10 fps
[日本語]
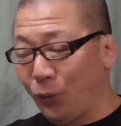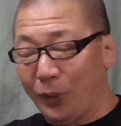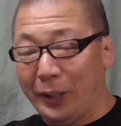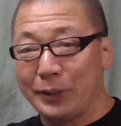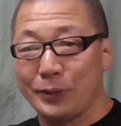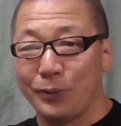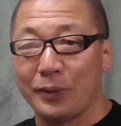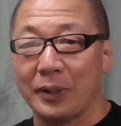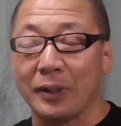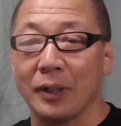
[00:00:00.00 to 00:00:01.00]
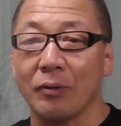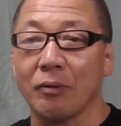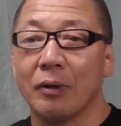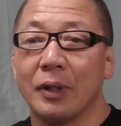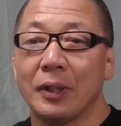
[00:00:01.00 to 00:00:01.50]
表現しとったんだけ
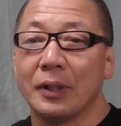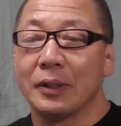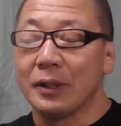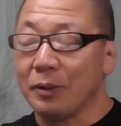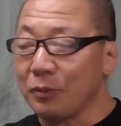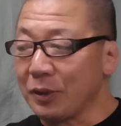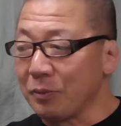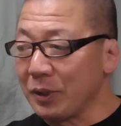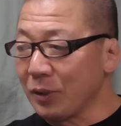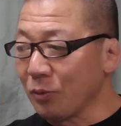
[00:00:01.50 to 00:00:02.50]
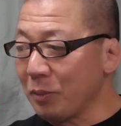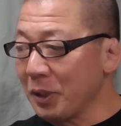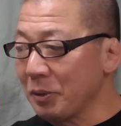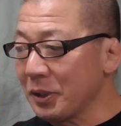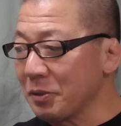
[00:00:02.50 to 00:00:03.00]
どだもんでみんな飲
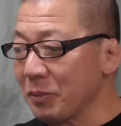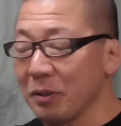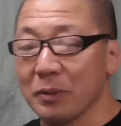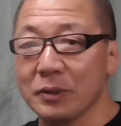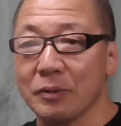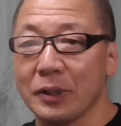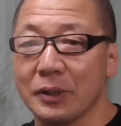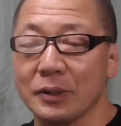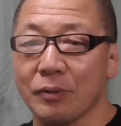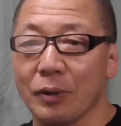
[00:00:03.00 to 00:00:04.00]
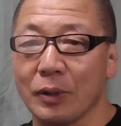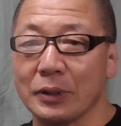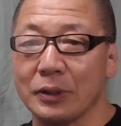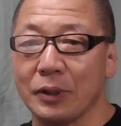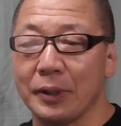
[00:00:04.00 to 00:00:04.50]
まれてしまいますわいっちゃな
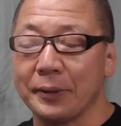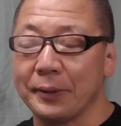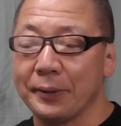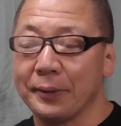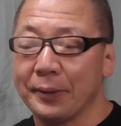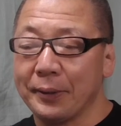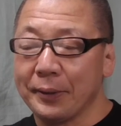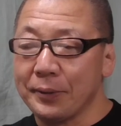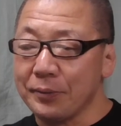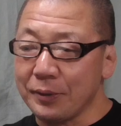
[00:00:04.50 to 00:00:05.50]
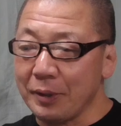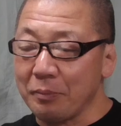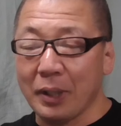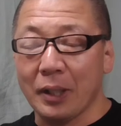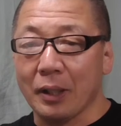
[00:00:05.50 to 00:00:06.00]
感じで言う
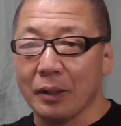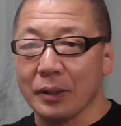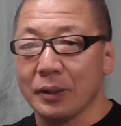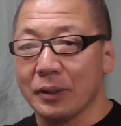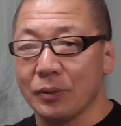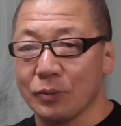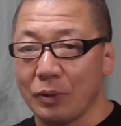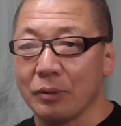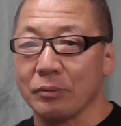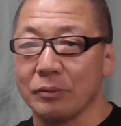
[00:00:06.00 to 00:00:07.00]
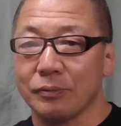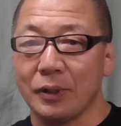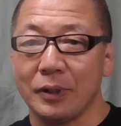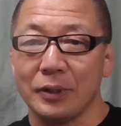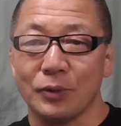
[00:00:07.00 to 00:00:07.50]
てまあおそらく2
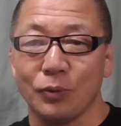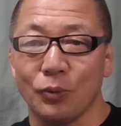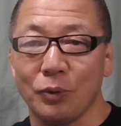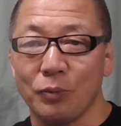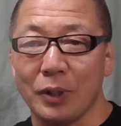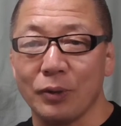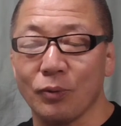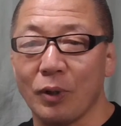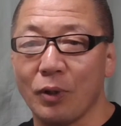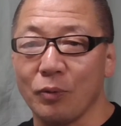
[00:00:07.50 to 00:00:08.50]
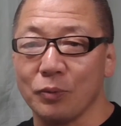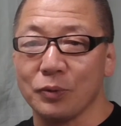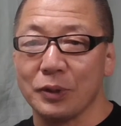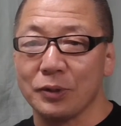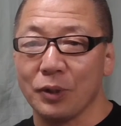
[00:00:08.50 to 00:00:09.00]
人で一緒に飲んでもらえるとは
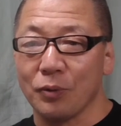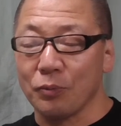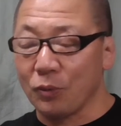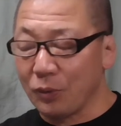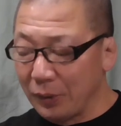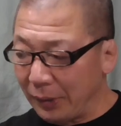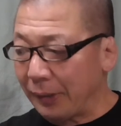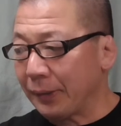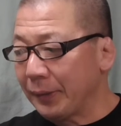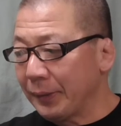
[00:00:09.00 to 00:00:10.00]
思うんですけども、はい、